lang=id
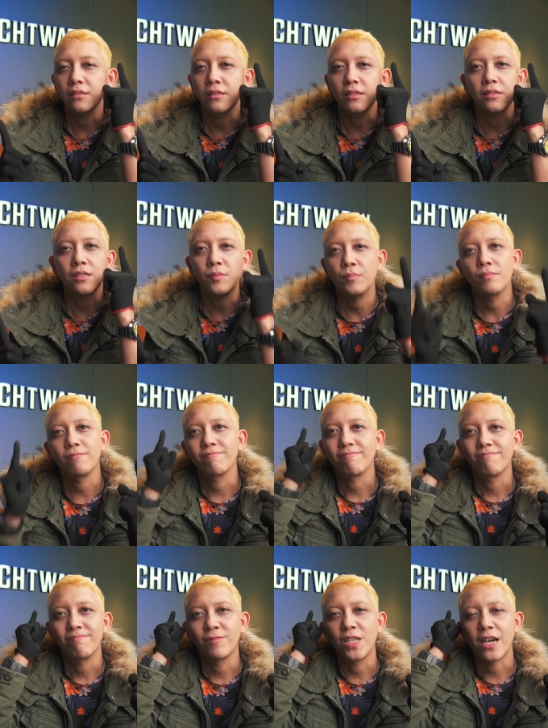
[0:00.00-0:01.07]
tetap
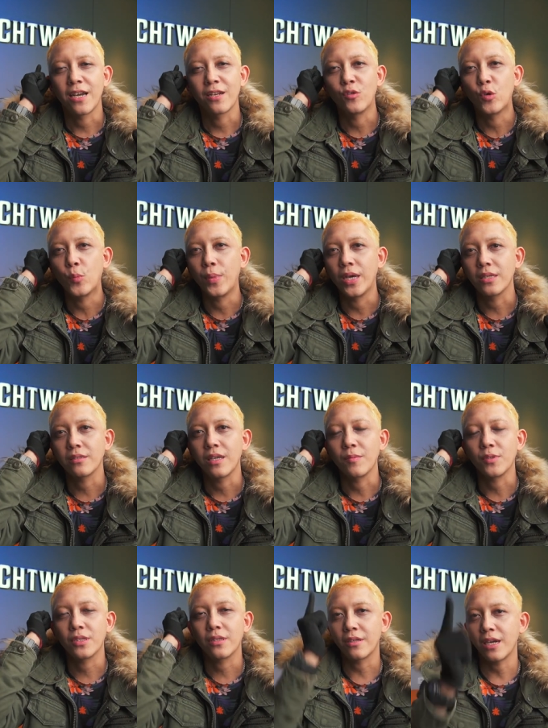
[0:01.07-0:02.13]
jangan lupa
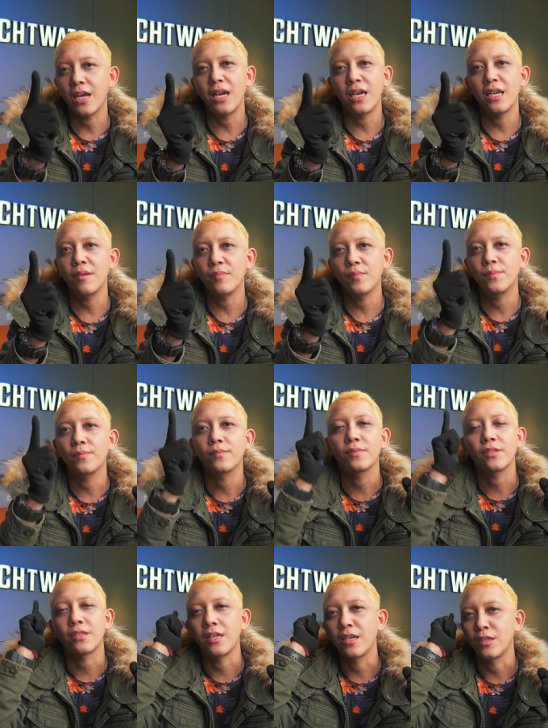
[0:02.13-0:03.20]
subscribe
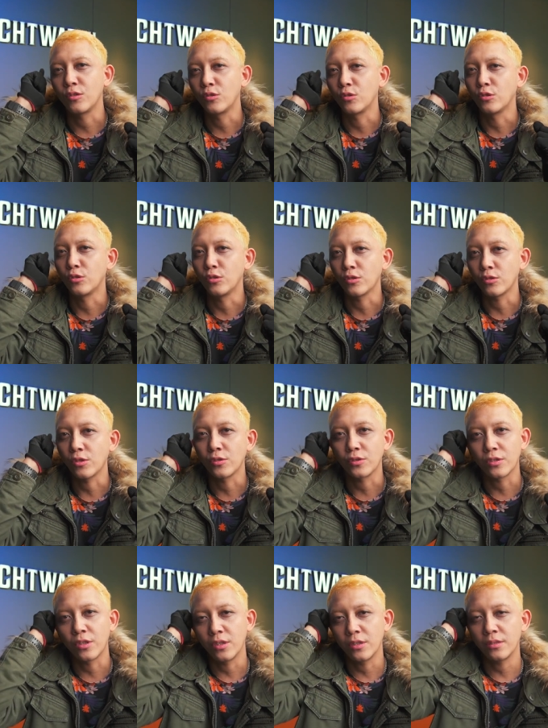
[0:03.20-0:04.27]
selalu
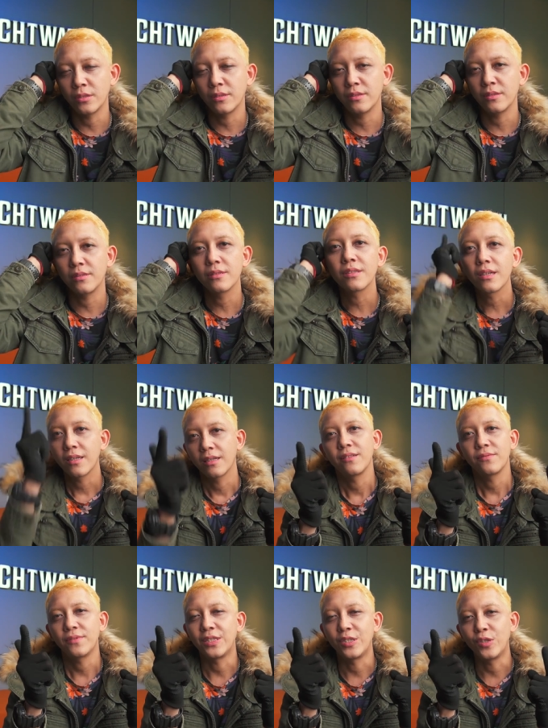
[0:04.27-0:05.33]
tonton
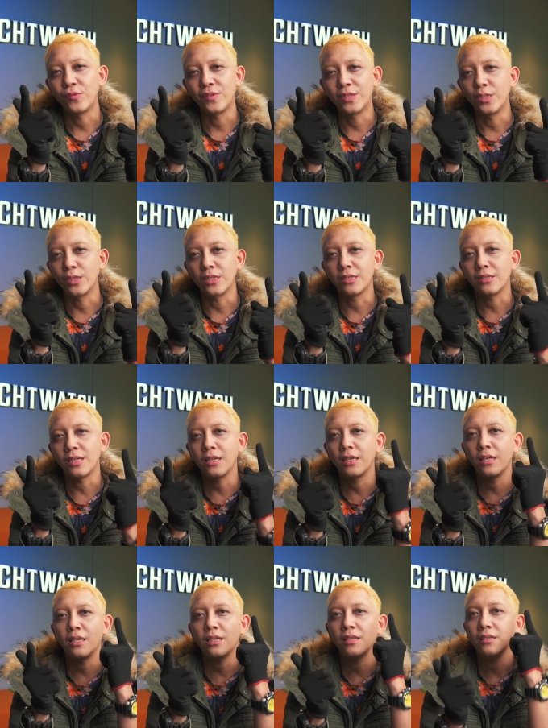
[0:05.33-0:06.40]
video-video
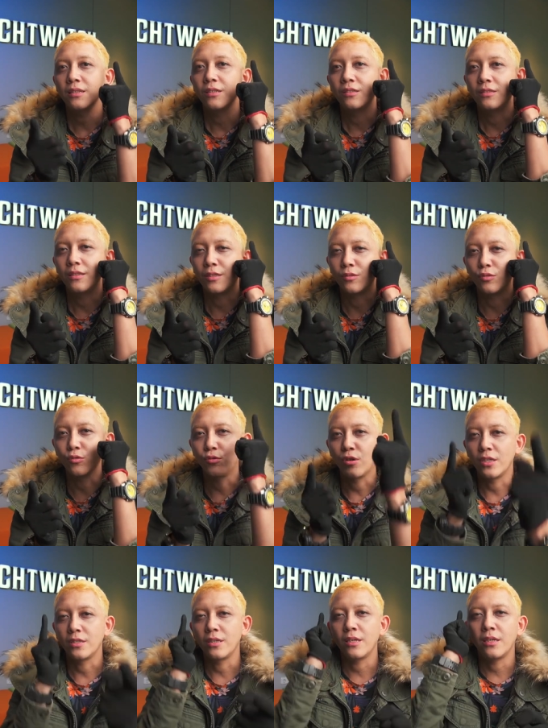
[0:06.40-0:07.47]
kita dan
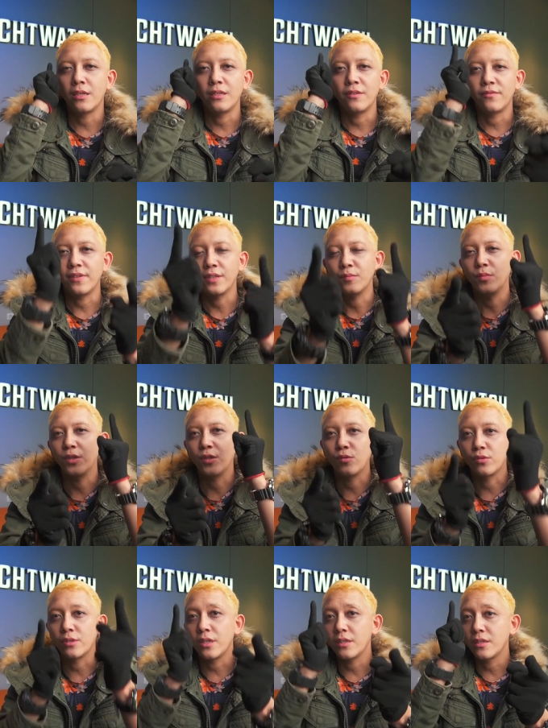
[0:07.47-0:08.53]
tunggu aja event
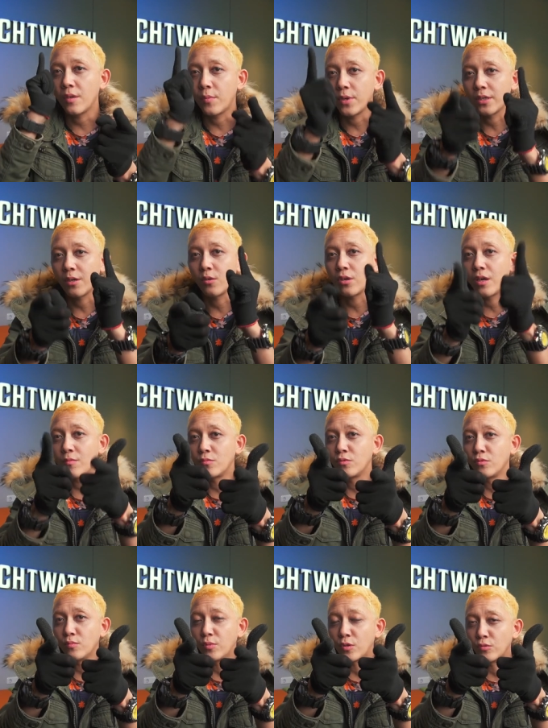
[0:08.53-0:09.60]
berikutnya siapa tahu
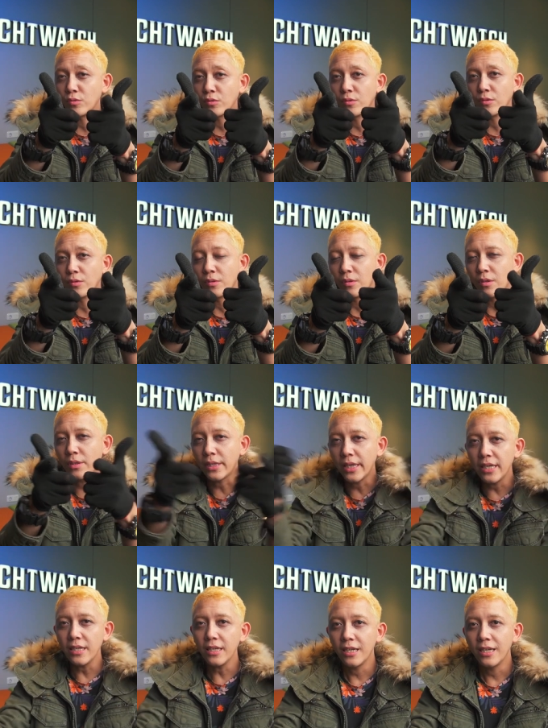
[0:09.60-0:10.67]
kamu beruntung oke okay?